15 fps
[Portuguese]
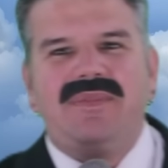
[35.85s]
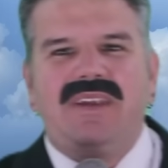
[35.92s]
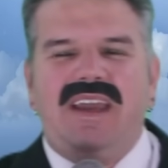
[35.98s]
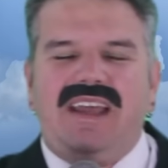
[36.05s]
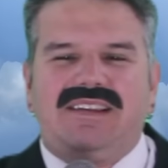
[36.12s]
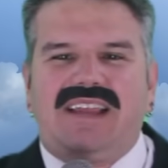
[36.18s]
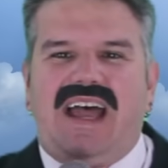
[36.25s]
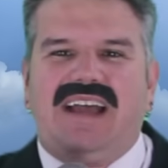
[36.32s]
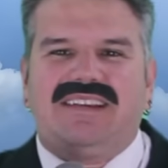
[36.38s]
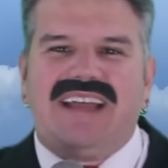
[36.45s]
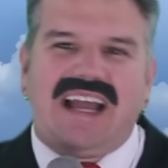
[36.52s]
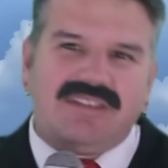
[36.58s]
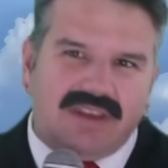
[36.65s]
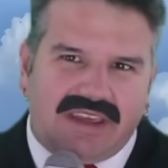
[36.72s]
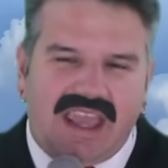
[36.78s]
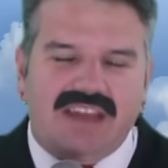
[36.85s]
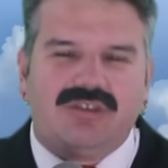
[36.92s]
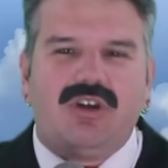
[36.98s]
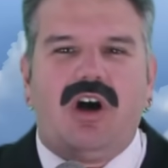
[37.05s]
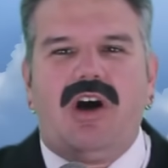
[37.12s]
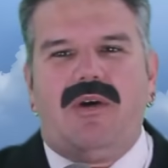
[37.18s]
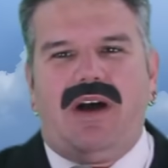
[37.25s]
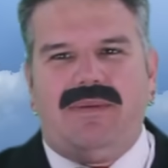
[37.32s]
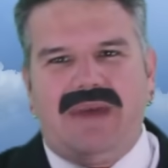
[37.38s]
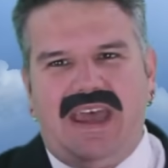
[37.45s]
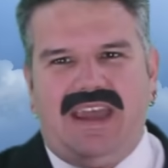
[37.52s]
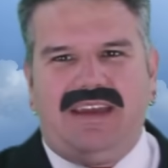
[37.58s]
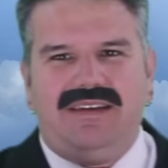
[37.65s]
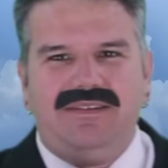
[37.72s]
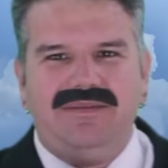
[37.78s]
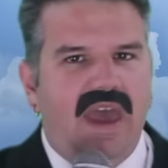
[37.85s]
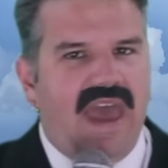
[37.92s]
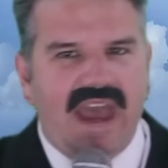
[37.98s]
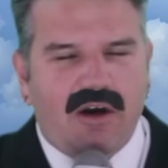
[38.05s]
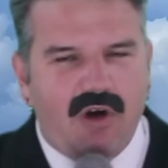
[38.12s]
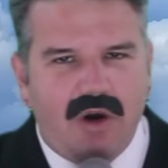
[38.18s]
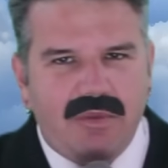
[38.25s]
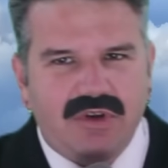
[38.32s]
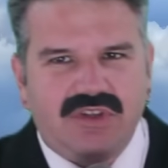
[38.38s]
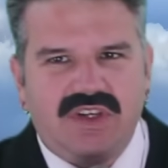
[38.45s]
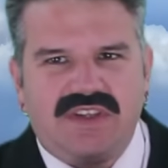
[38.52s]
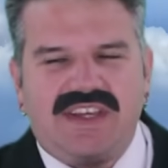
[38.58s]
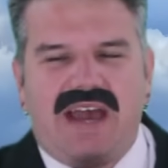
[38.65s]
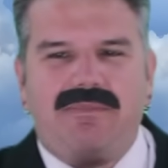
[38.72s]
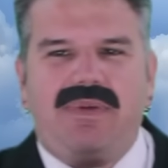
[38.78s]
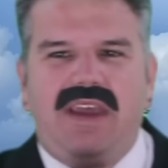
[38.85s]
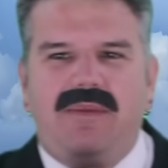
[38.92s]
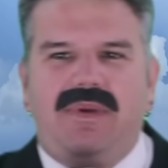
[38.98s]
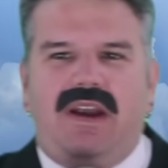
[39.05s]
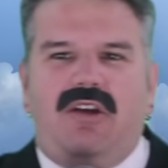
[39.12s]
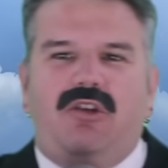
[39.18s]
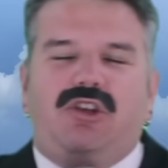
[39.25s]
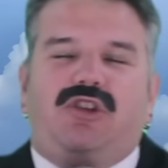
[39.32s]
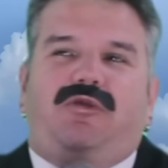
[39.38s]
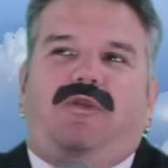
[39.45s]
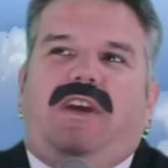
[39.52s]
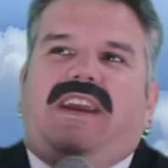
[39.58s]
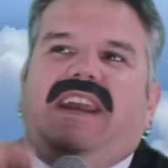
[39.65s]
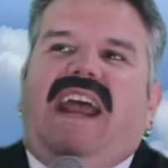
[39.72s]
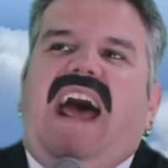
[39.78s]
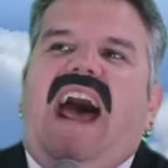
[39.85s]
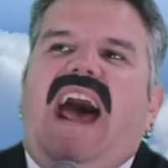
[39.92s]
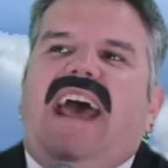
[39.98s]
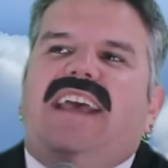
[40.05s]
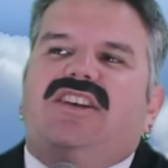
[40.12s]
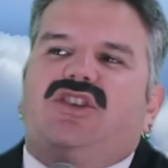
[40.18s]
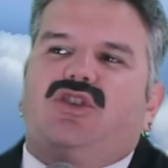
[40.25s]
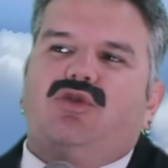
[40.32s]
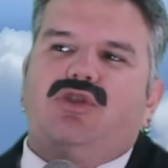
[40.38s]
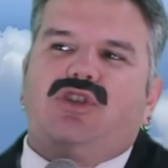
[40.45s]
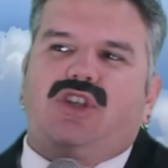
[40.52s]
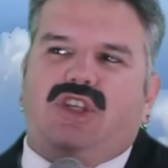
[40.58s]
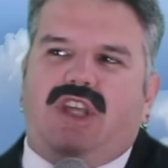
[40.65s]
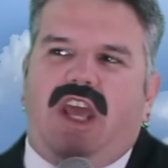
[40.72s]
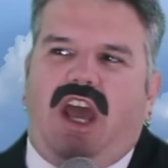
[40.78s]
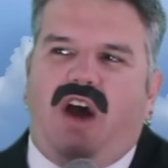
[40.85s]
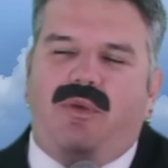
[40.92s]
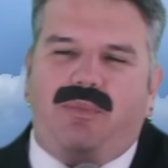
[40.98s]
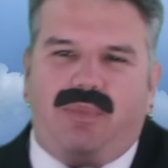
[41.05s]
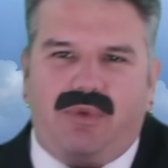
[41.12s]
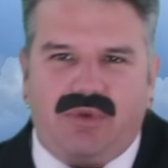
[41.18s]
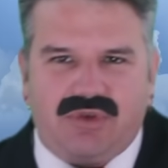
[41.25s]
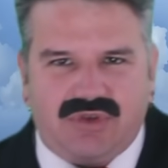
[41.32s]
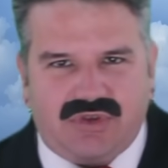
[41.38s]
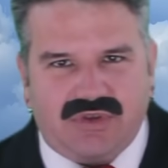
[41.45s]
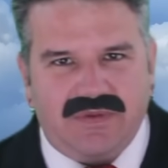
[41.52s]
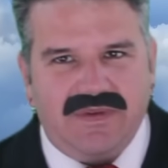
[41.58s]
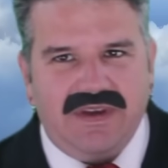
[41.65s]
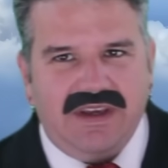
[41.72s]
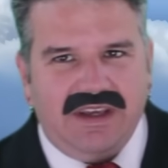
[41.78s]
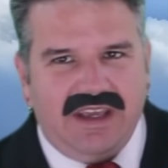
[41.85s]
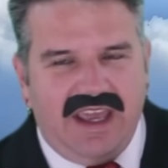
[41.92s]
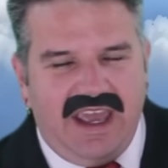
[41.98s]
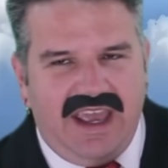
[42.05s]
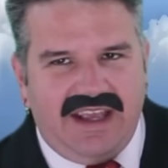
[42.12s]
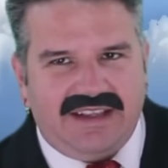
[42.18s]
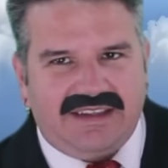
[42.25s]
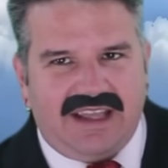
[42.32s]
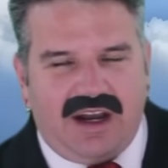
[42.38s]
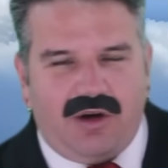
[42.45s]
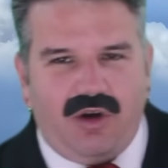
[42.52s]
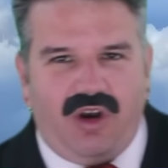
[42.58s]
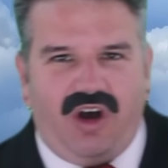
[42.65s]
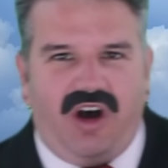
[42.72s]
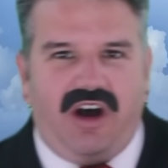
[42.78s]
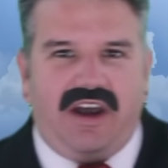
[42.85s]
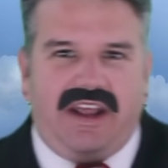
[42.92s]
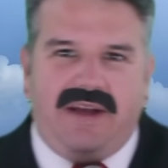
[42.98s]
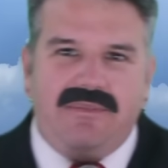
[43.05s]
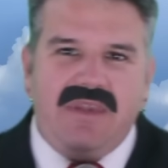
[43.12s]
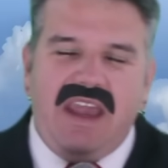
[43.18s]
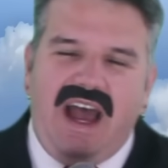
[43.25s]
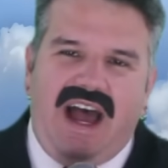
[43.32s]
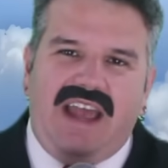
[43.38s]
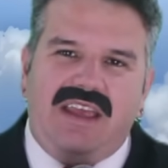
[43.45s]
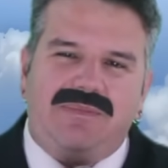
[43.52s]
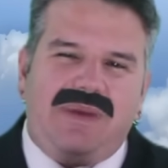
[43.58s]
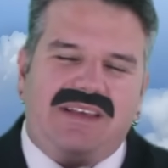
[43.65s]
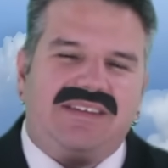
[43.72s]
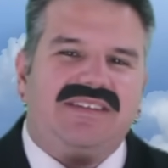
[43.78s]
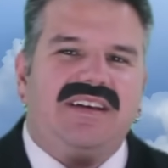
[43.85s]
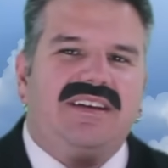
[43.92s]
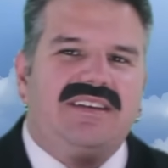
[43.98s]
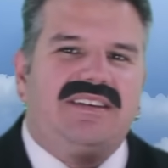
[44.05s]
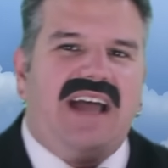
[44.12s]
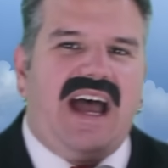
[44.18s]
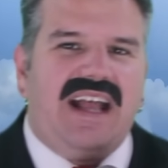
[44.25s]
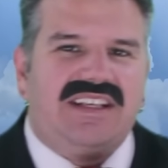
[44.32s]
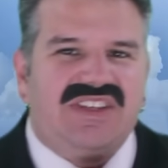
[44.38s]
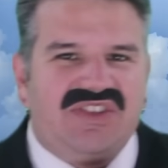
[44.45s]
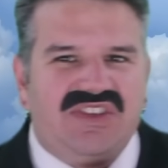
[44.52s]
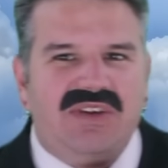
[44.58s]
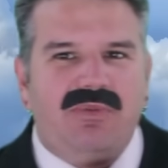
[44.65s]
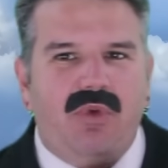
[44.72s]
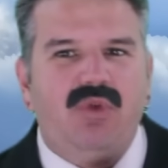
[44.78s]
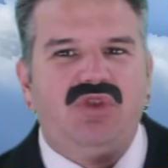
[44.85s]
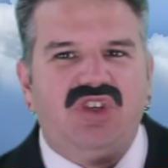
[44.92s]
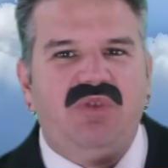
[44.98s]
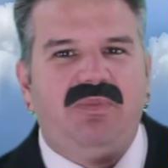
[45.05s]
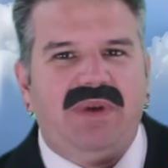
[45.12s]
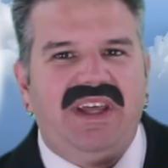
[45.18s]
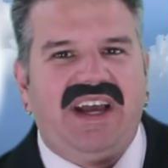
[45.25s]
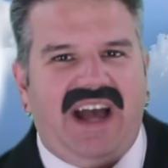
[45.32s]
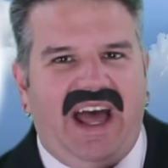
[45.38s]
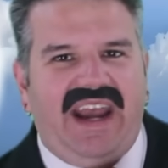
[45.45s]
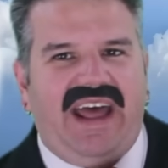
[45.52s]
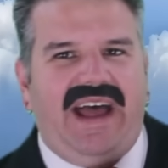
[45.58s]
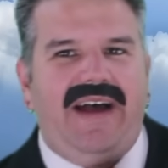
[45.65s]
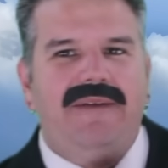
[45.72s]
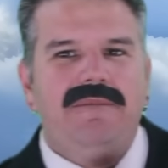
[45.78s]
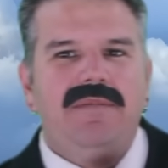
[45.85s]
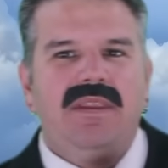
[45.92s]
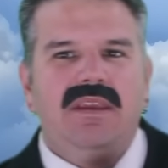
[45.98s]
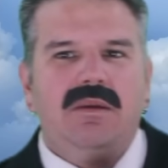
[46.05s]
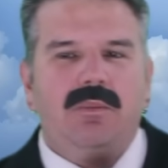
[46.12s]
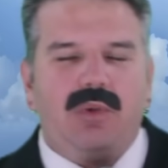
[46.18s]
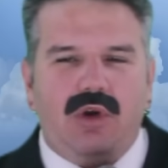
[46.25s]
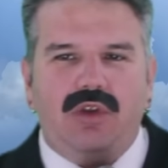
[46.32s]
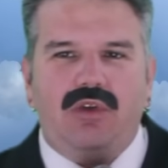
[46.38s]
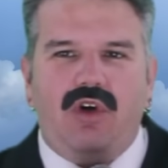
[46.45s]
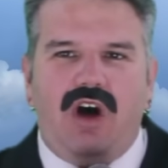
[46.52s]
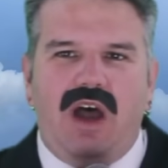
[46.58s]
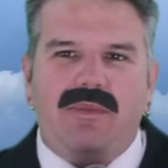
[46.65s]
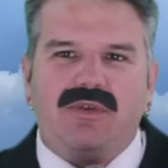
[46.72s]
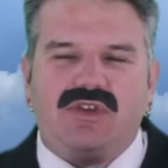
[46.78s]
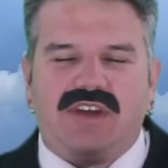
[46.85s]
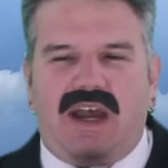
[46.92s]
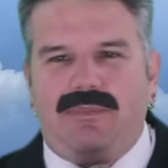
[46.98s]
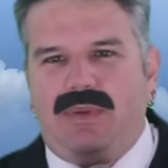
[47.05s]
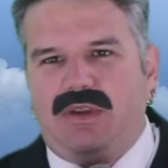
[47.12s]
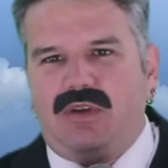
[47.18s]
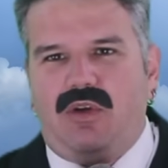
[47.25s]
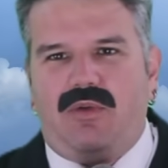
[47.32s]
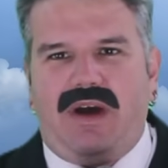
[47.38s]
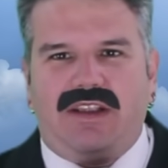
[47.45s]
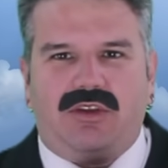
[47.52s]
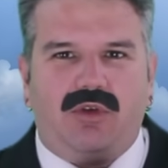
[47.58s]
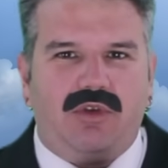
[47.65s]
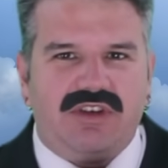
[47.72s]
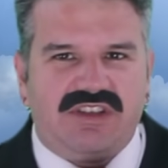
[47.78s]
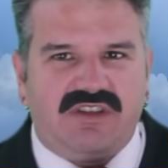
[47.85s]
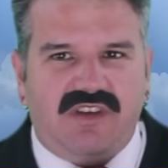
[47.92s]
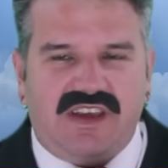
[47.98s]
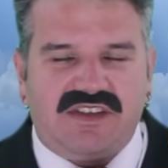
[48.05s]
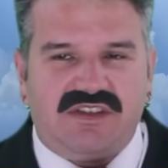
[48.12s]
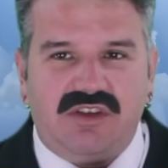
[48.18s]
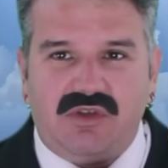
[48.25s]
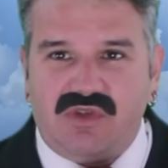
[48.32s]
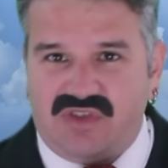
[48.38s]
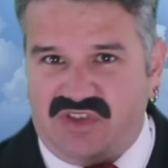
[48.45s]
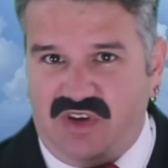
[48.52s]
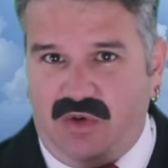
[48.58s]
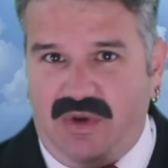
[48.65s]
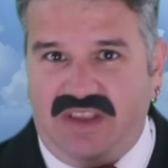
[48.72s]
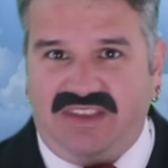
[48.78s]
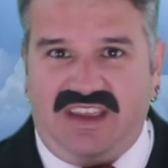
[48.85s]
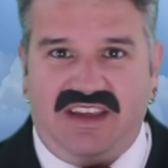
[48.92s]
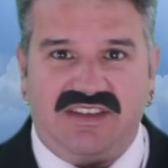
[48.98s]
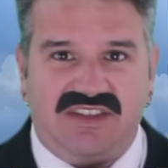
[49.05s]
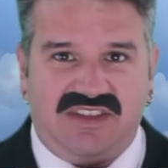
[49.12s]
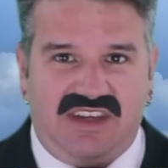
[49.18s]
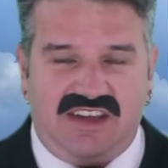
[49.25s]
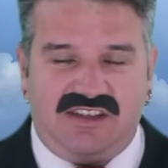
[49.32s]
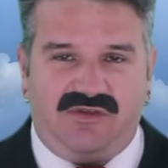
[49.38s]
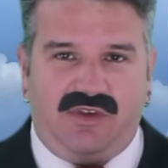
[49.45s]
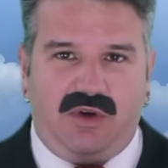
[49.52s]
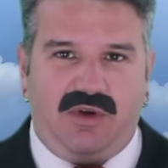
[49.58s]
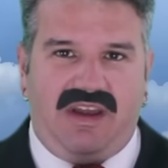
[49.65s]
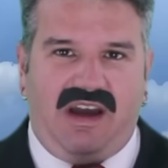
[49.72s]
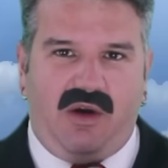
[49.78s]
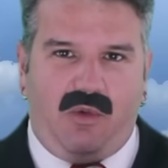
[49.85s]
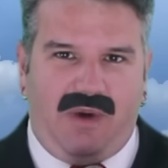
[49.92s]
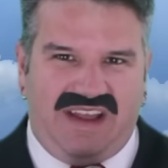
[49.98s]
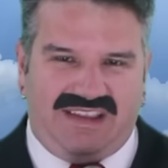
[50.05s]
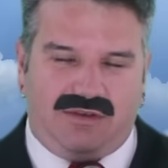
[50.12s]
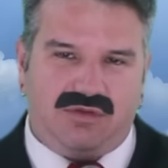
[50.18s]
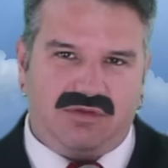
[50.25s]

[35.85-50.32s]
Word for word: Retardado é quem doa, amém? É como diz a Bíblia, nos finais dos tempos, eita glória, a imbecilidade se multiplicará. Pronômios capítulo 14, versículo 56,4.